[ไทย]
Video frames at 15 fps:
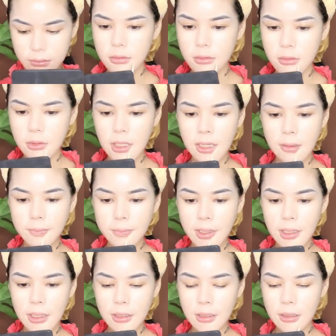ตรงข้าง
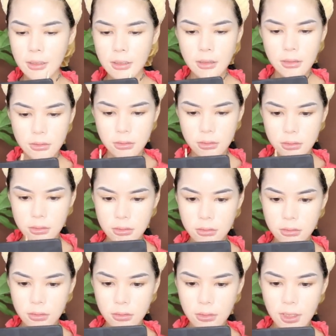ปากนะคะ
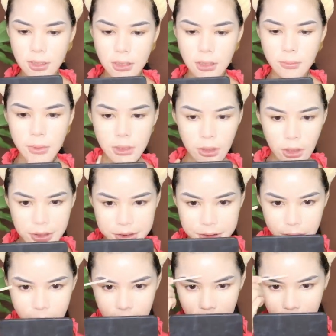ตรงไหนที่มีรอย
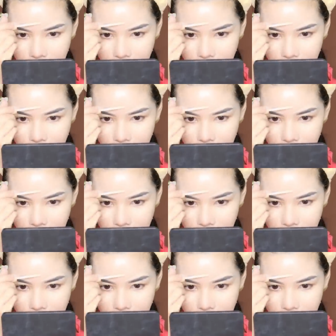สิวเรา